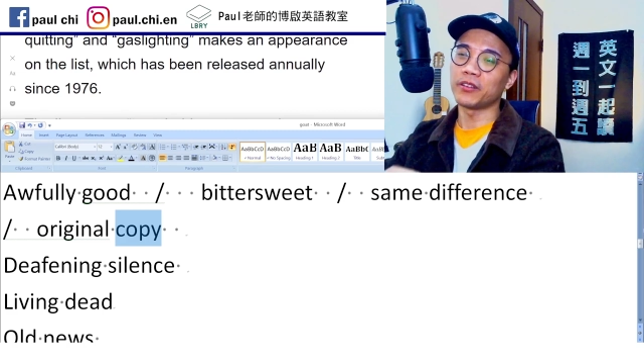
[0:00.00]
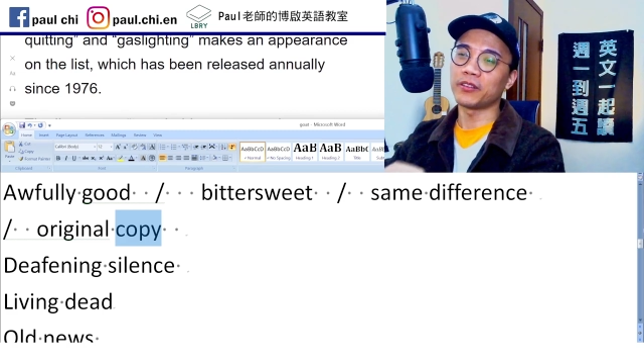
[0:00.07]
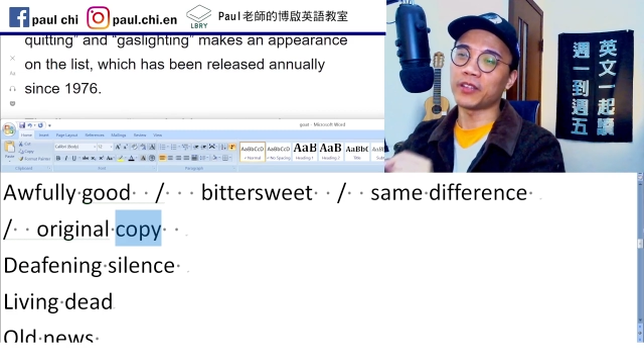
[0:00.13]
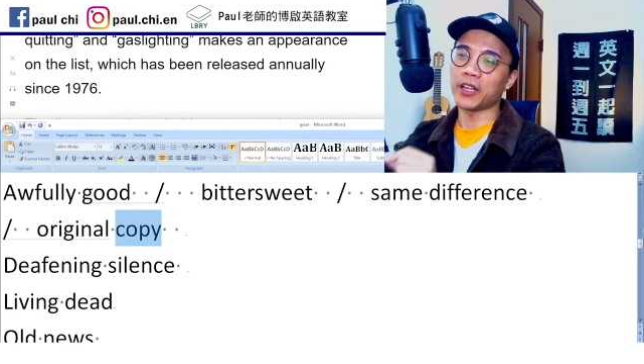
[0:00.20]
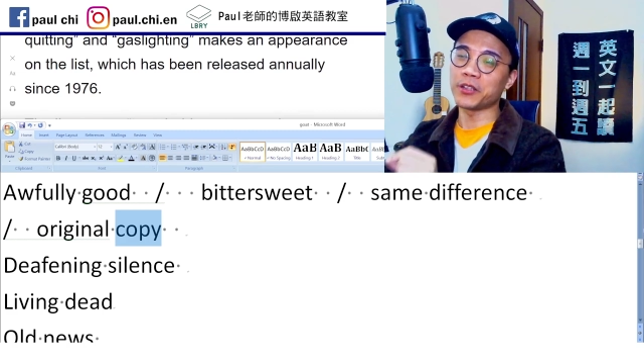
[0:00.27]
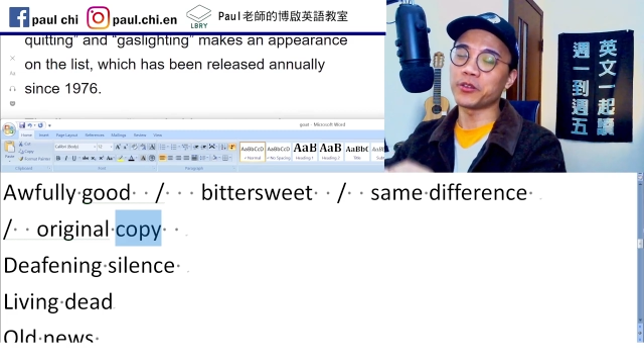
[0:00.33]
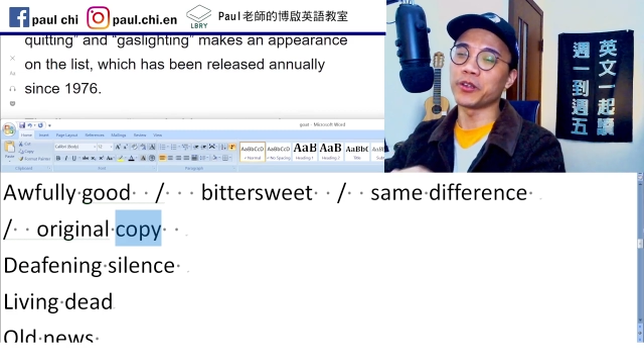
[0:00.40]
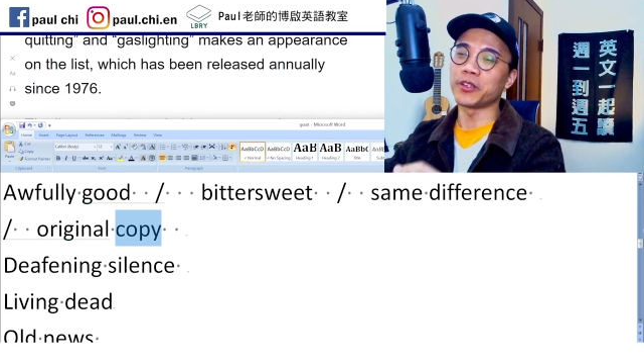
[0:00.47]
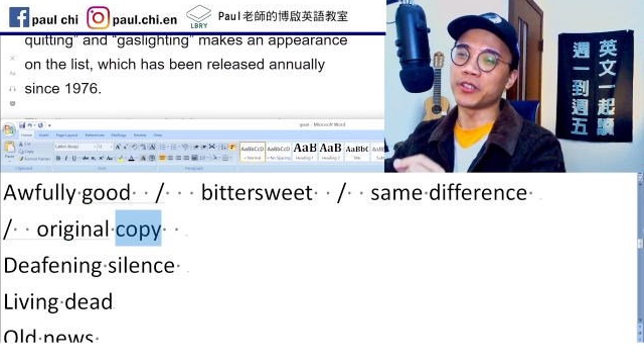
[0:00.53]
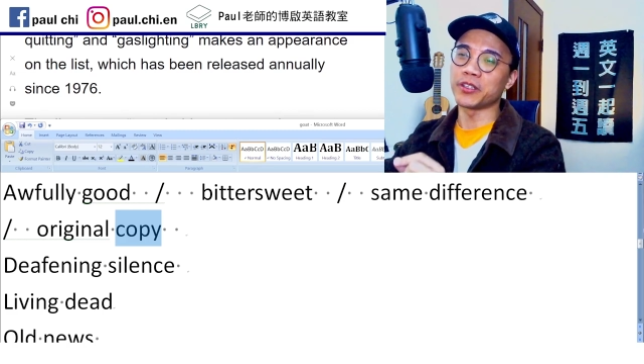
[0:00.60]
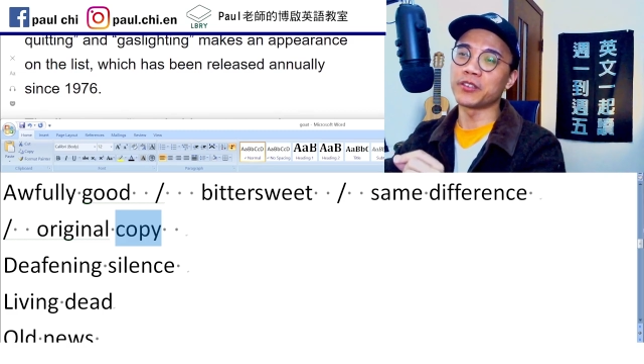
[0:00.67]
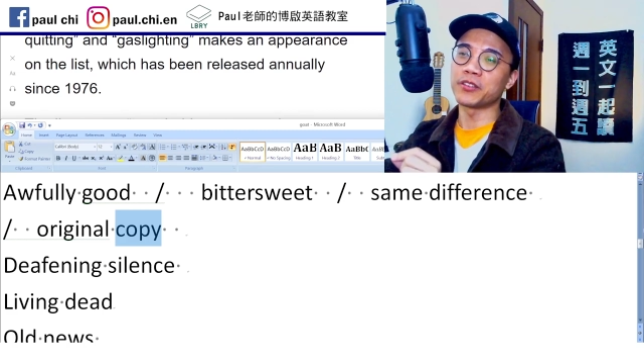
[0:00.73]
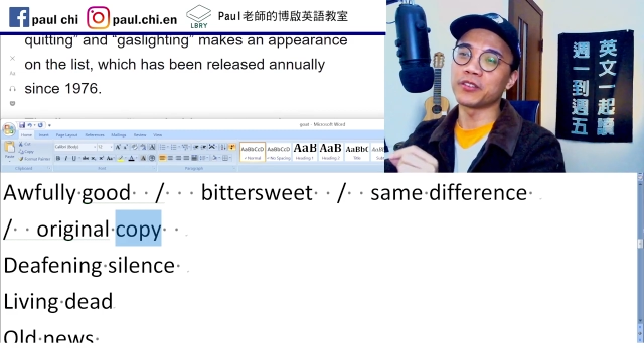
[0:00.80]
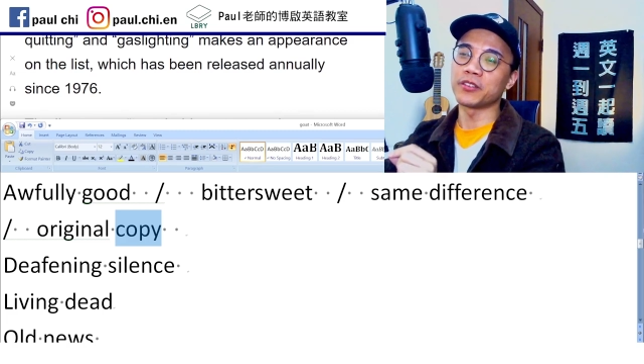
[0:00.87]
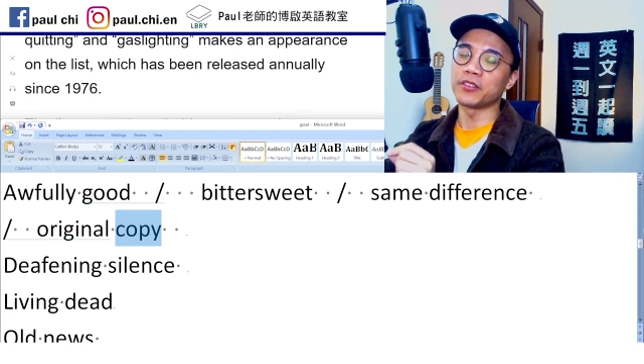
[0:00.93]
它就已经
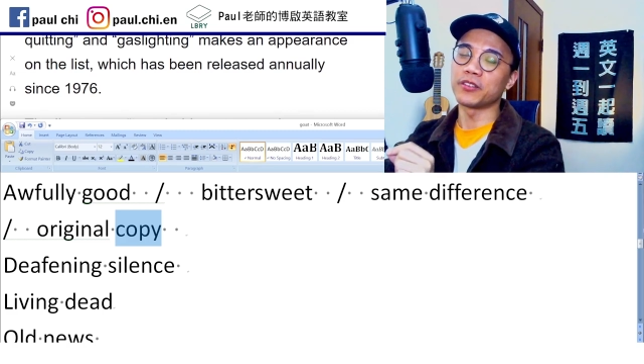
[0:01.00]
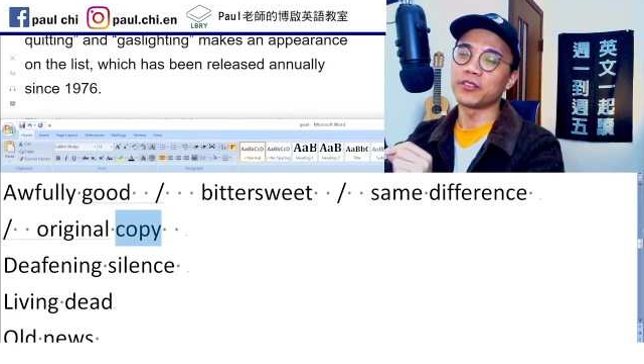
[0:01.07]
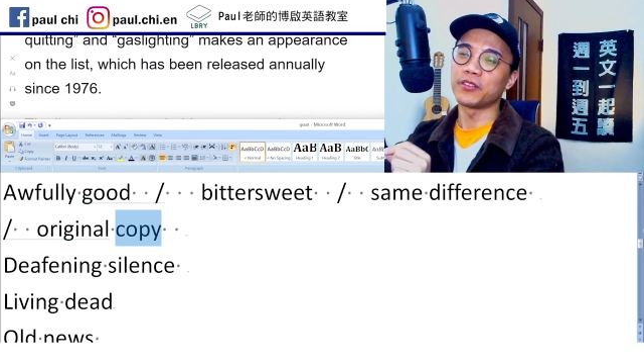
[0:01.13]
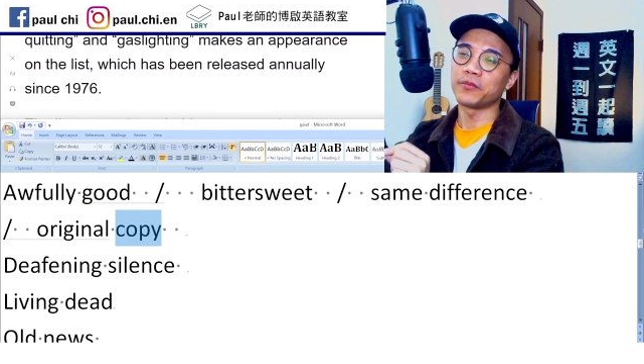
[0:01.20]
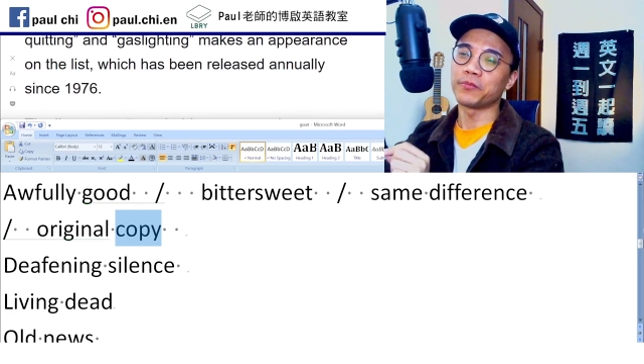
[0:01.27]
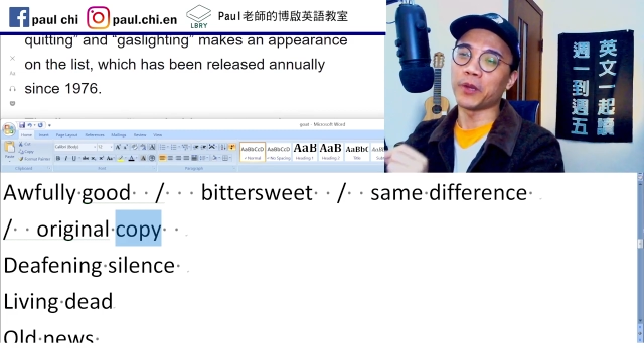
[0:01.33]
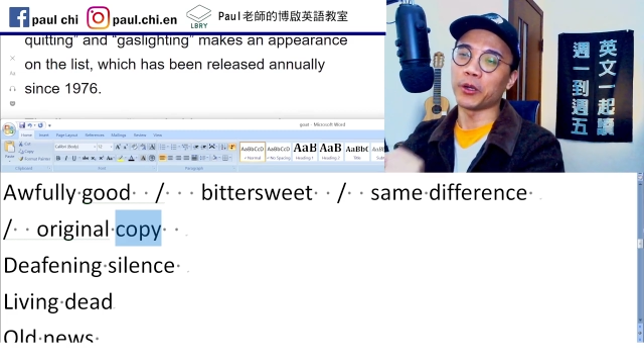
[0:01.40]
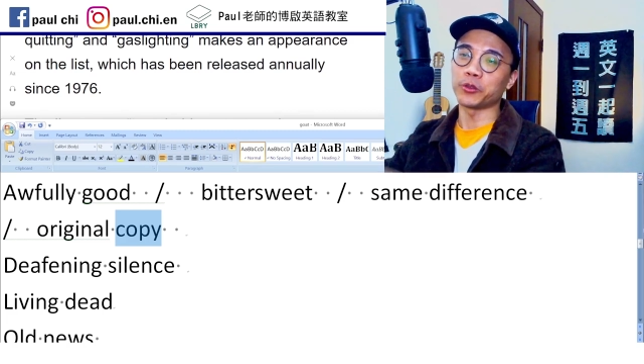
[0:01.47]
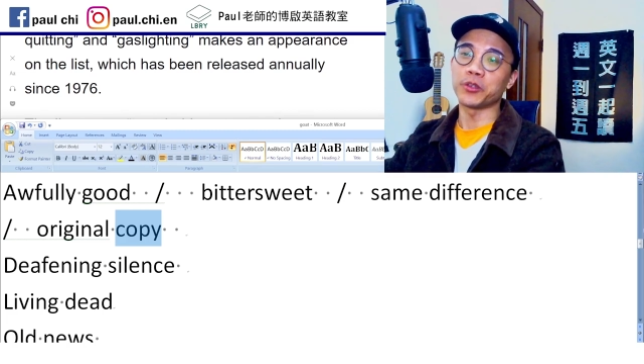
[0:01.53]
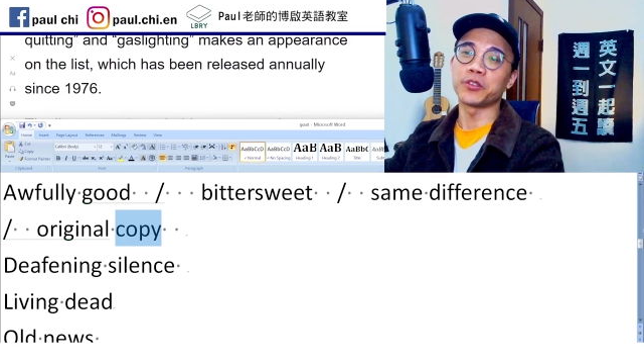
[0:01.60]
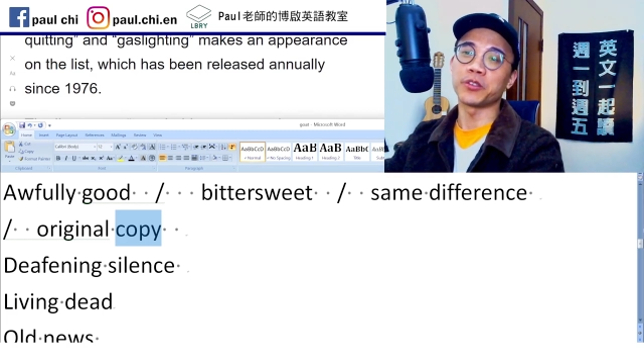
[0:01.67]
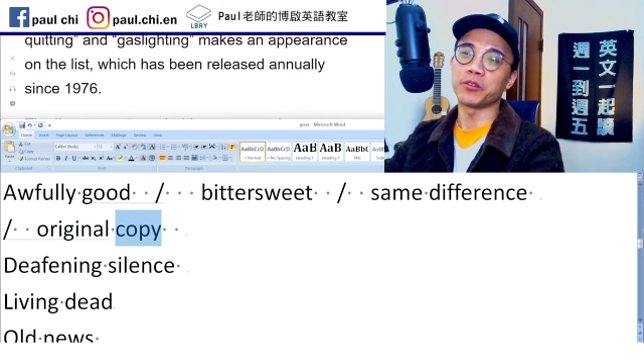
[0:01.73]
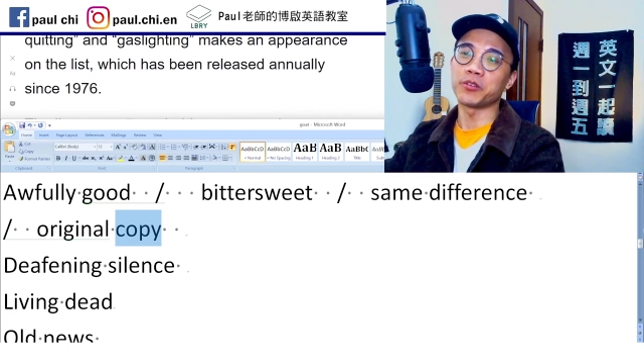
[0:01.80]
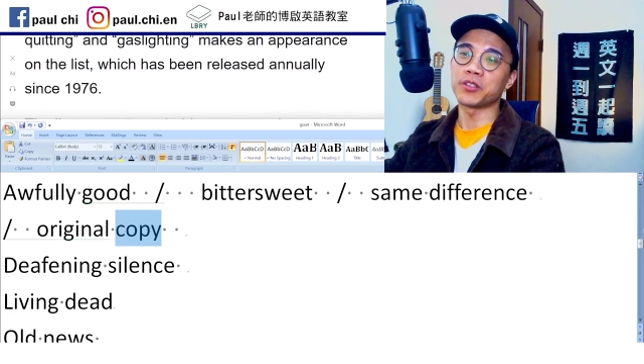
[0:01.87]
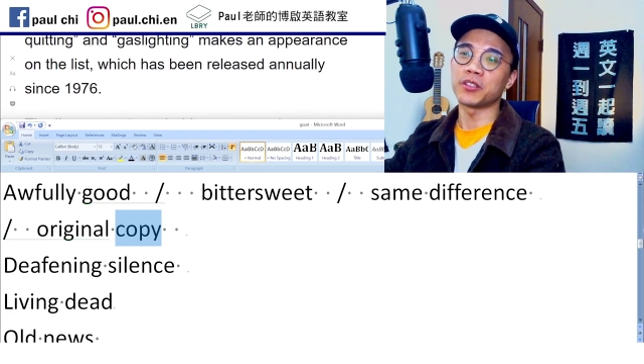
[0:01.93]
是矛盾
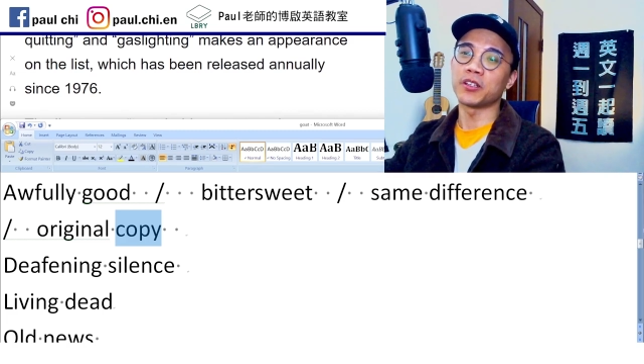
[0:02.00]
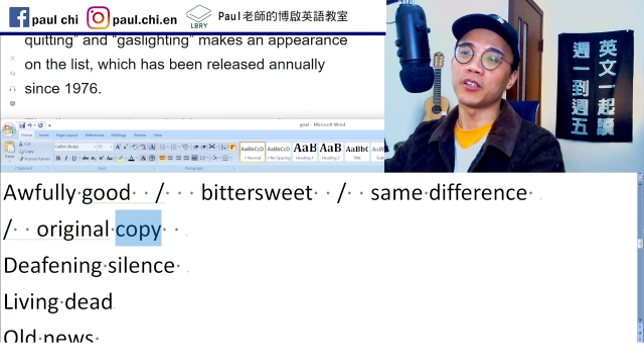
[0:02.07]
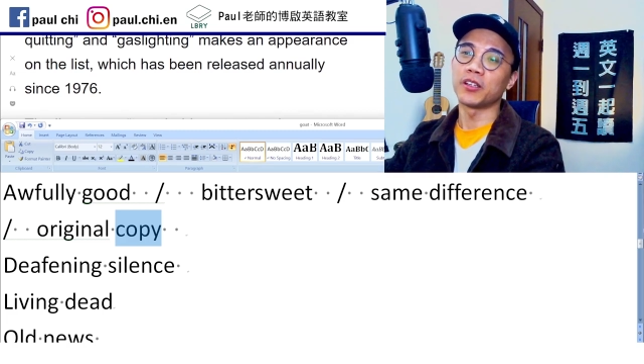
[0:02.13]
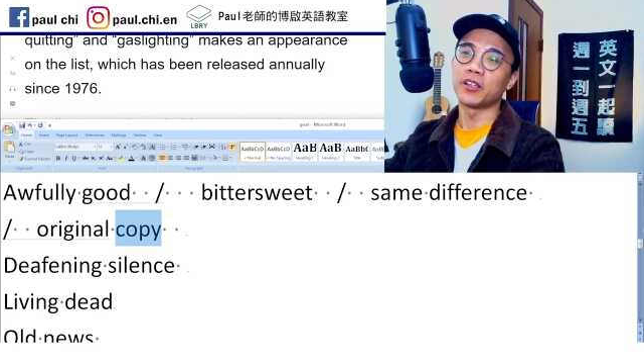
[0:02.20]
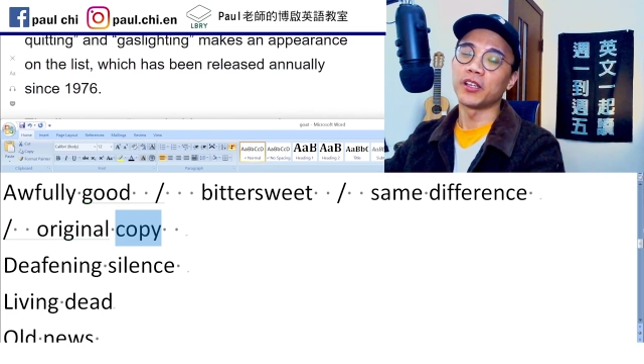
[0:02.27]
修辞了，